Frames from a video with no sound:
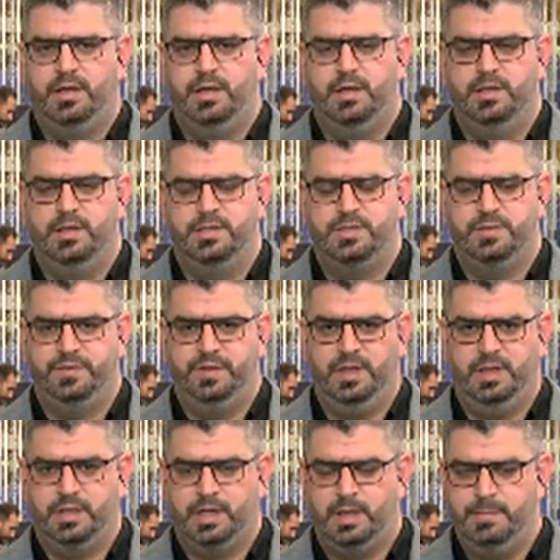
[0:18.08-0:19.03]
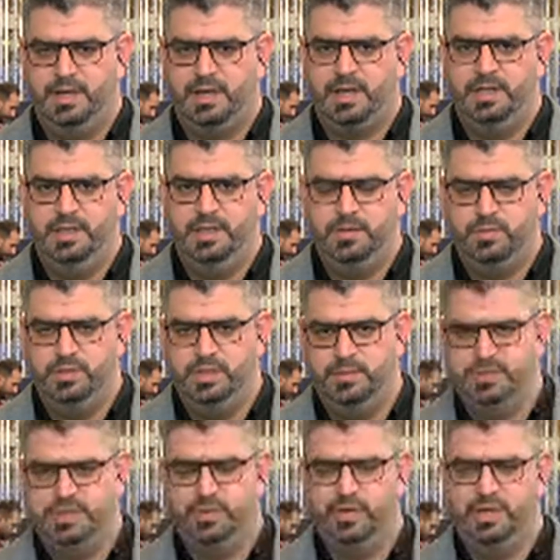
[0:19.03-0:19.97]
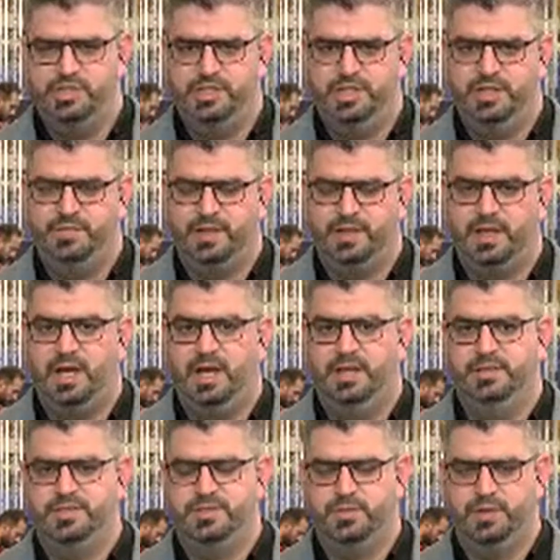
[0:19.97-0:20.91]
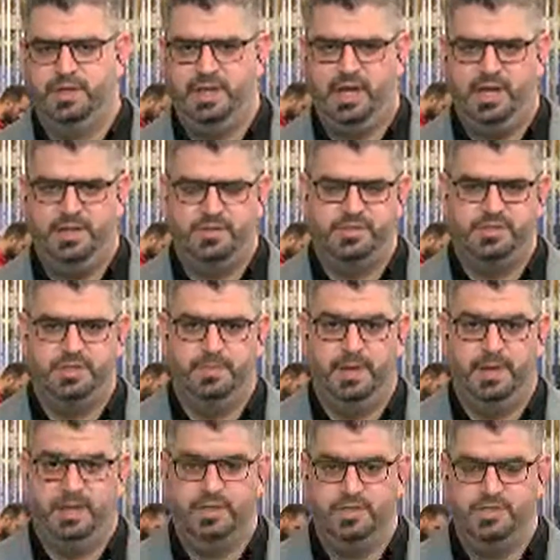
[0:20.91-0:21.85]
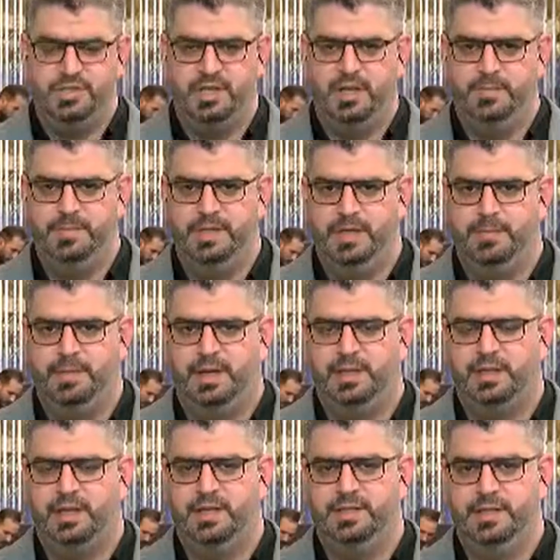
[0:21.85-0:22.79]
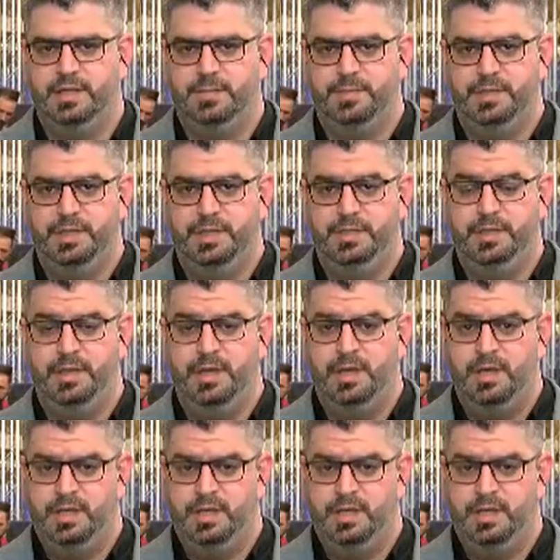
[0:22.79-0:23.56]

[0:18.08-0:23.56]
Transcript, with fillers: آه، سفيان قبل قليل كنا متواجدين في القاعة الدستورية حيث اجتماع اللجنة الأمنية مع القادة الأمنيين